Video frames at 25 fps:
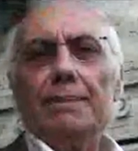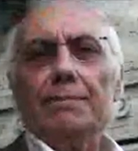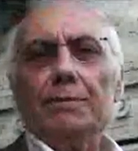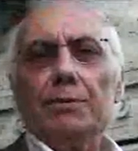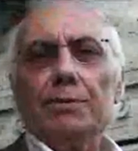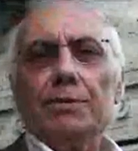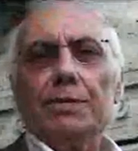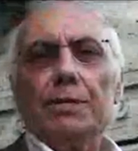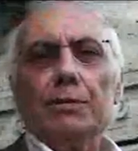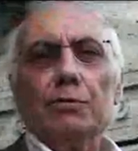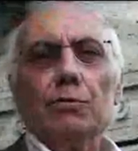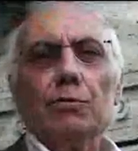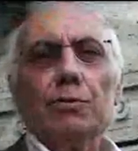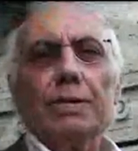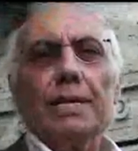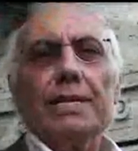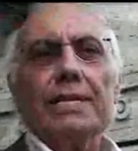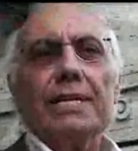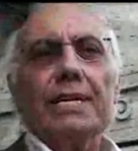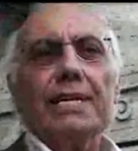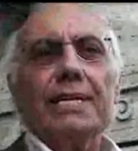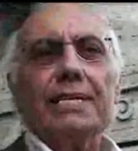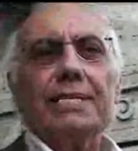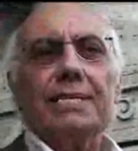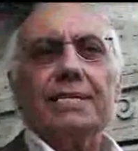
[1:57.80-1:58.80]
prostitute
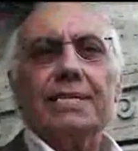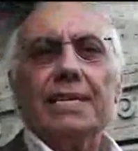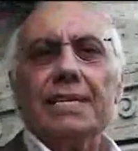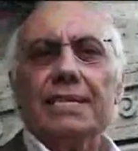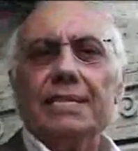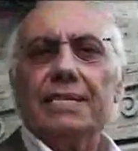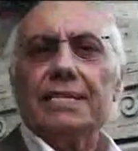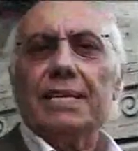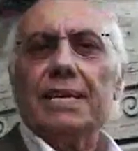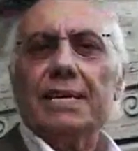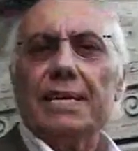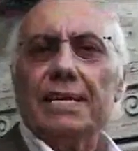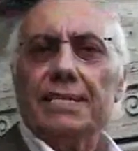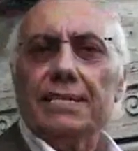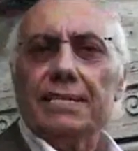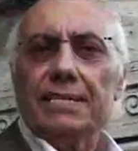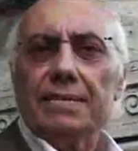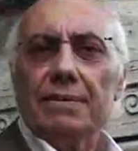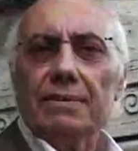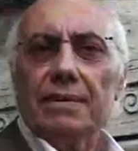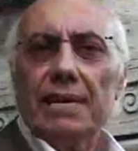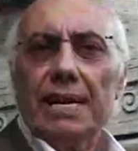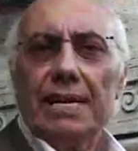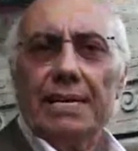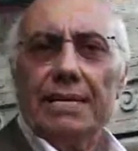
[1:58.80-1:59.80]
della stessa
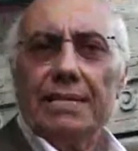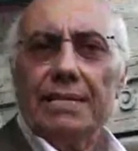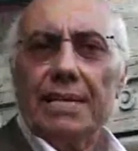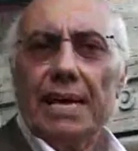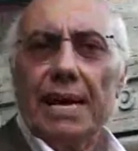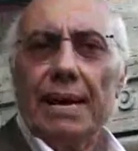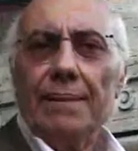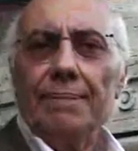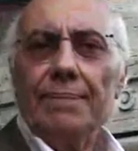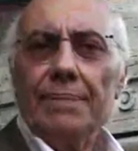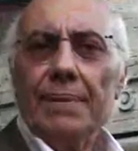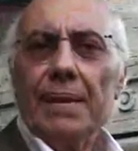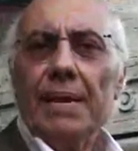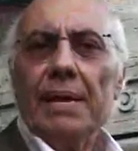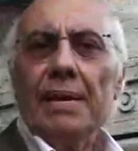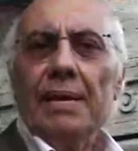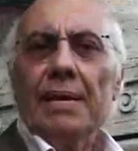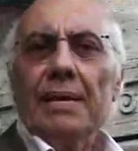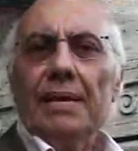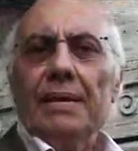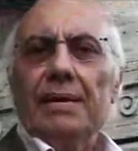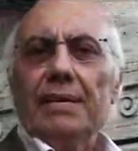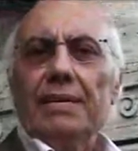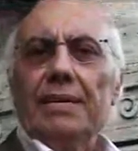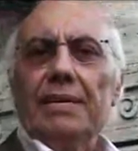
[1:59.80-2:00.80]
nazionalità.
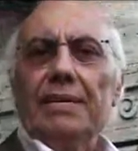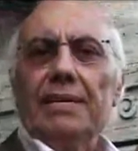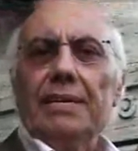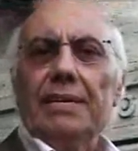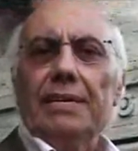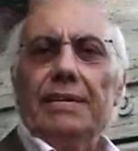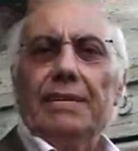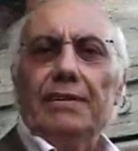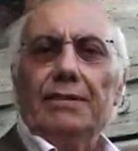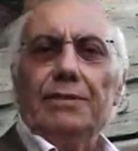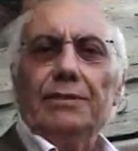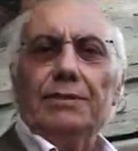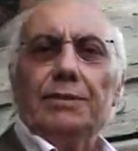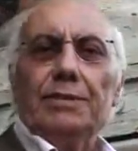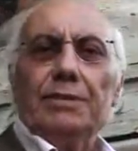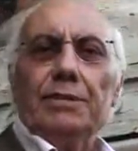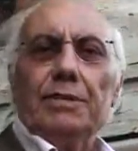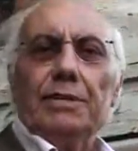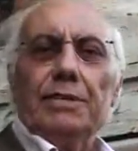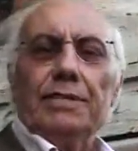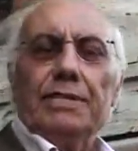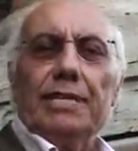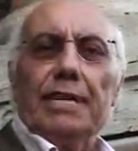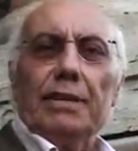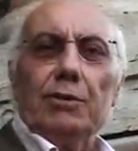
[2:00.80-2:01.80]
Eh,
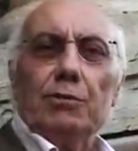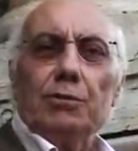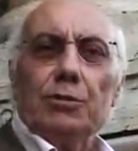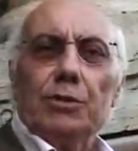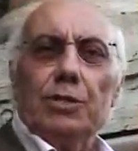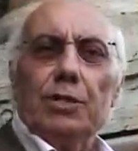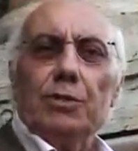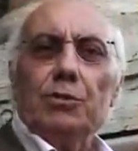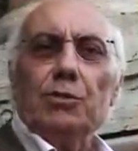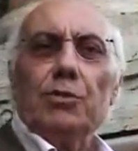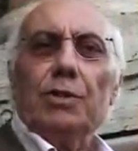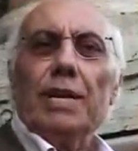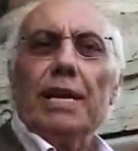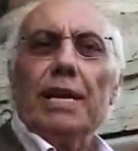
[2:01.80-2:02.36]
se ho ucciso un